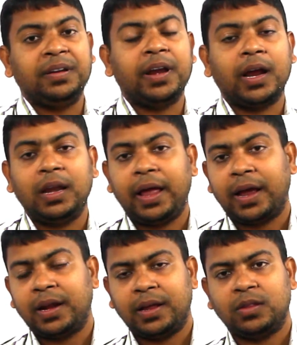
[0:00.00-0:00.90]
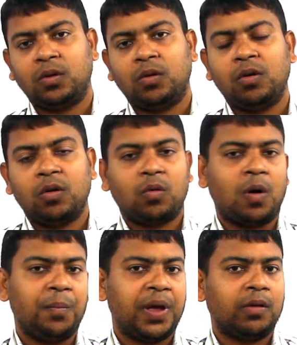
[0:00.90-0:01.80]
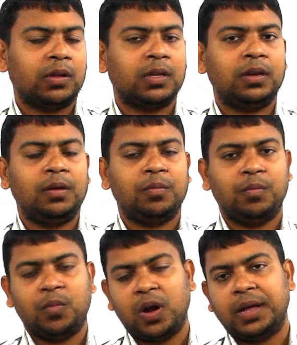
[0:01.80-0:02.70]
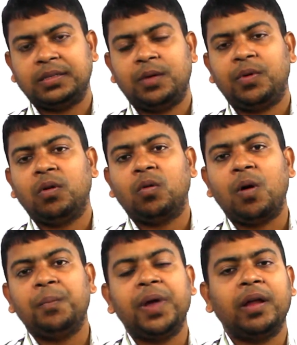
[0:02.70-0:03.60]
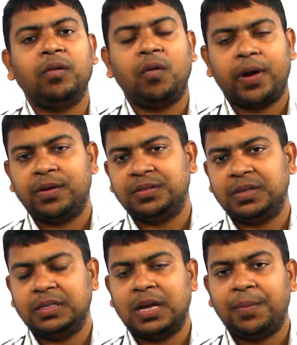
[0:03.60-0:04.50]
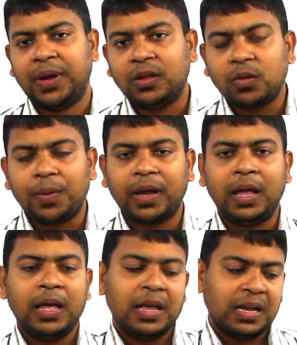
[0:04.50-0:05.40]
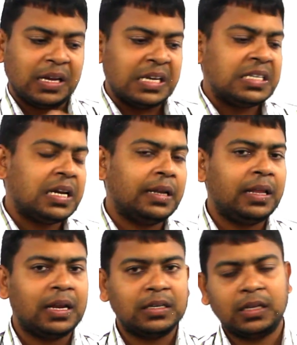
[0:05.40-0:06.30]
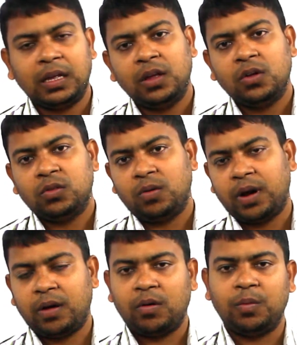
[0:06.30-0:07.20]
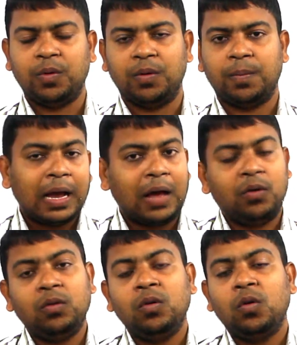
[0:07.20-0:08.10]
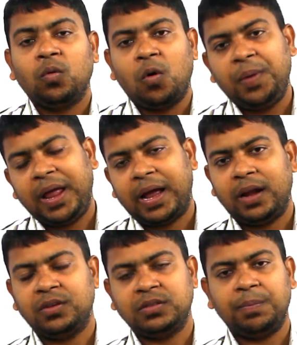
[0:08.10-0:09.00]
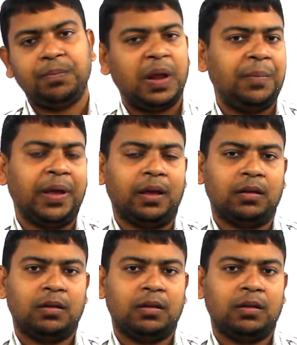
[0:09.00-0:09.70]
ডিরেক্টলি এখানে কিন্তু কম্পেয়ার কথাটি বলা আছে এবং কম্পেয়ার করা হচ্ছে যে আমি কি তোমাকে গ্রীষ্মের দিনের সাথে তুলনা করব কারণ কবি এখানে হচ্ছে প্রেমিক